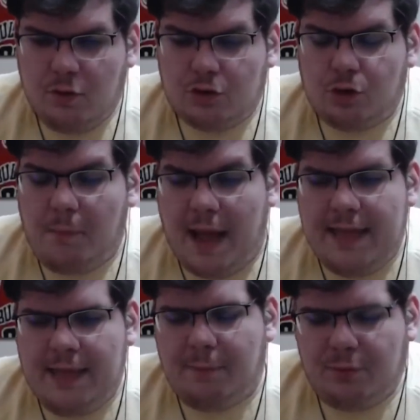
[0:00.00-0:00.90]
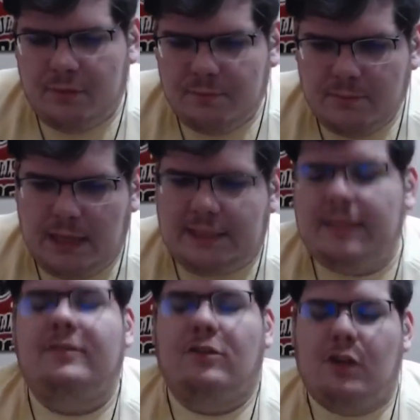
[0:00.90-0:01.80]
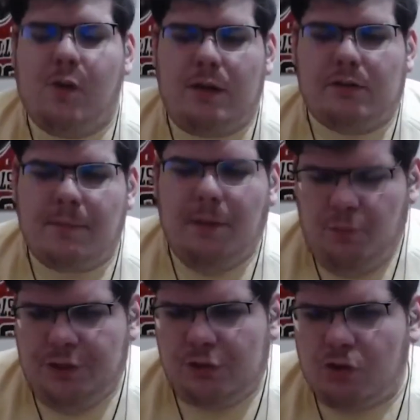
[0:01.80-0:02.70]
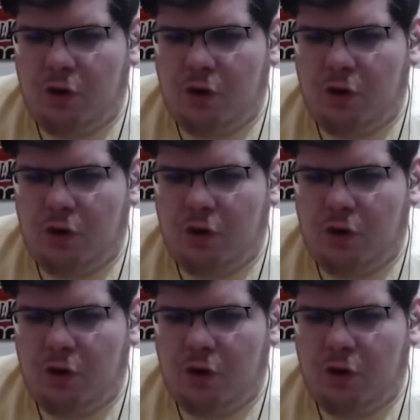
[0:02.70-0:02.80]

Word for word: contra o Bahia, pô. Aqui em São Januário também. Bonito